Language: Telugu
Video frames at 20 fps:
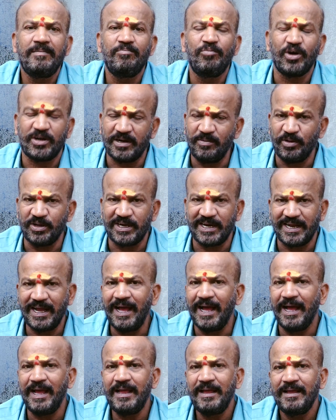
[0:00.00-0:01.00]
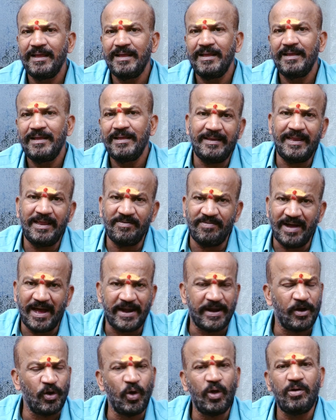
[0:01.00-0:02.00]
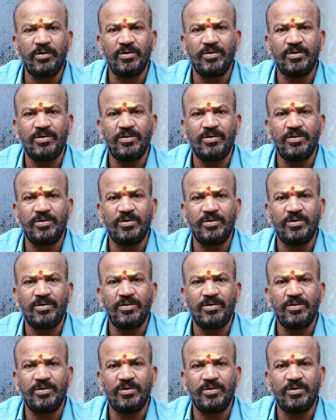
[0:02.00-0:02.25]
మొట్టమొదటగా ఈ వారంలో